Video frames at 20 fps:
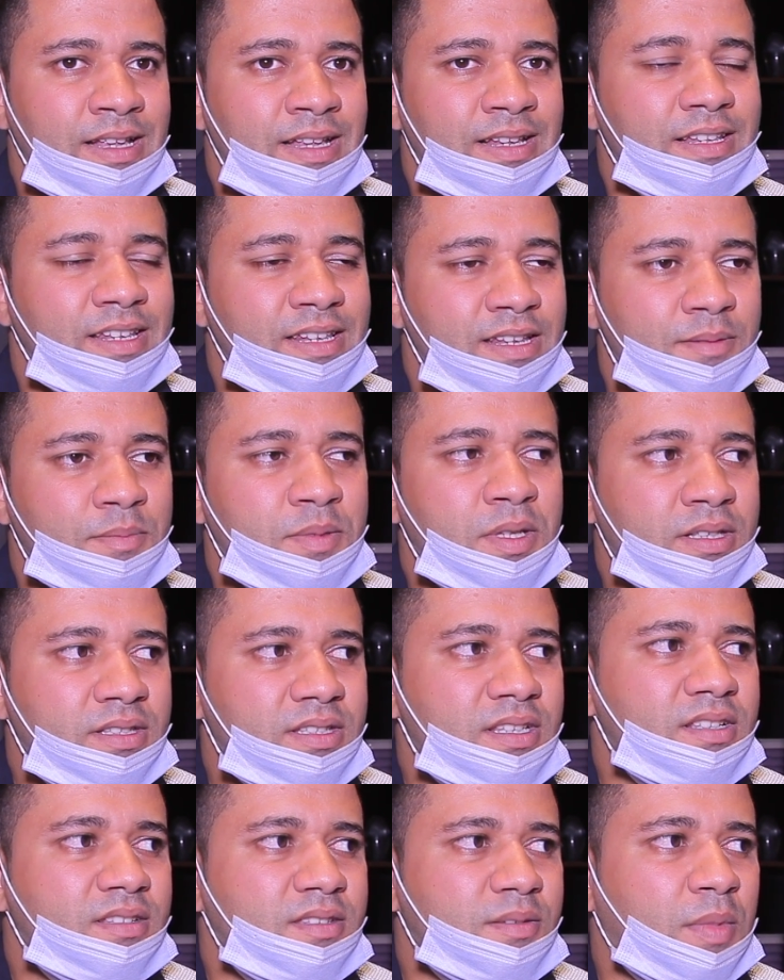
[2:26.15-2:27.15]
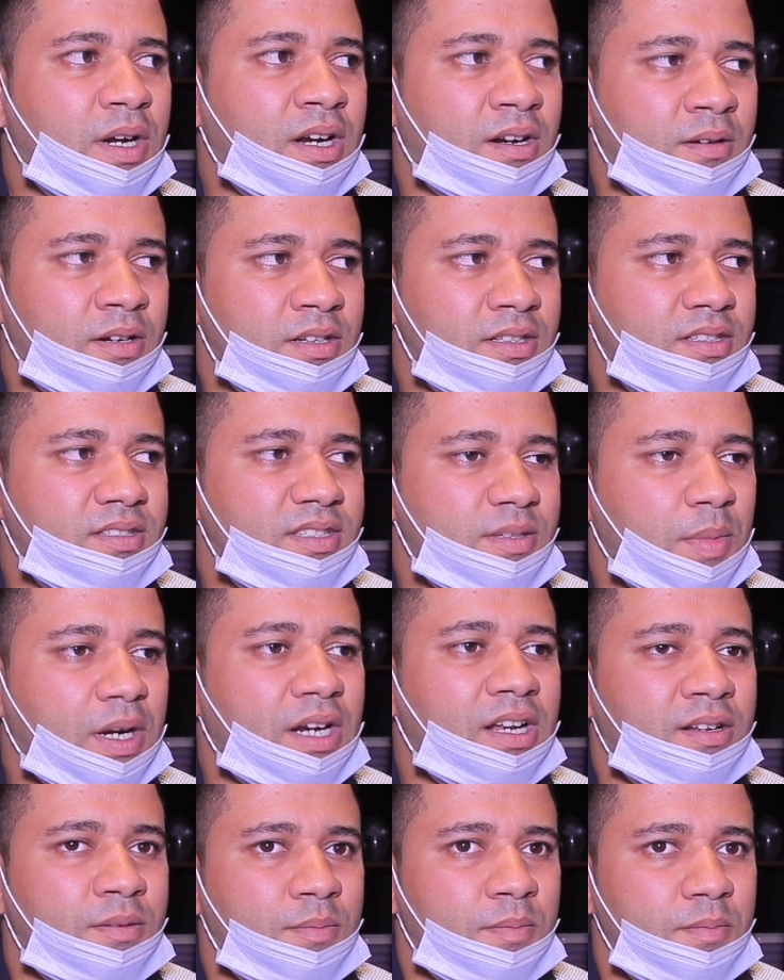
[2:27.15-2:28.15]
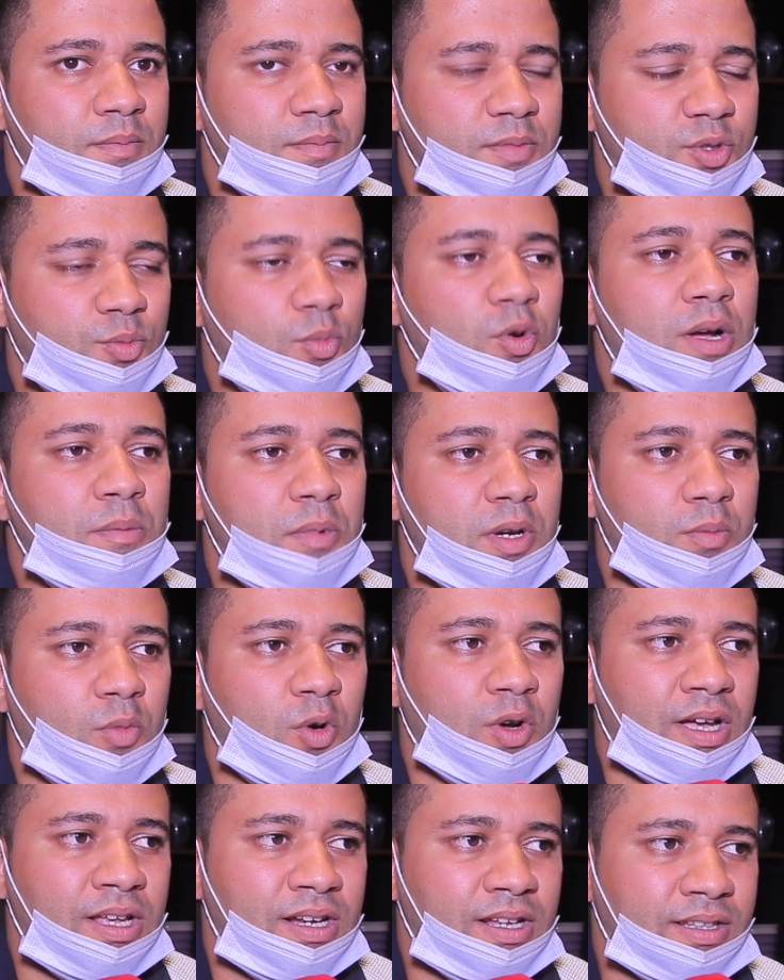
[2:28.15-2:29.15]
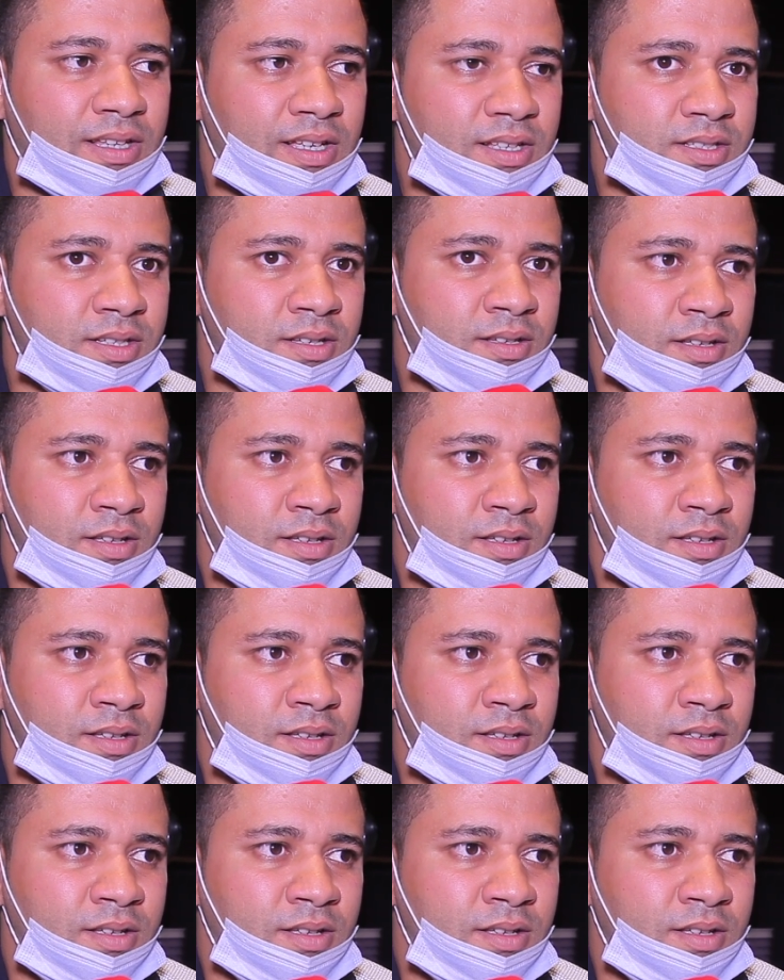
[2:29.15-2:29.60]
لان بدات تمر تمرر مجموعه من المغالطات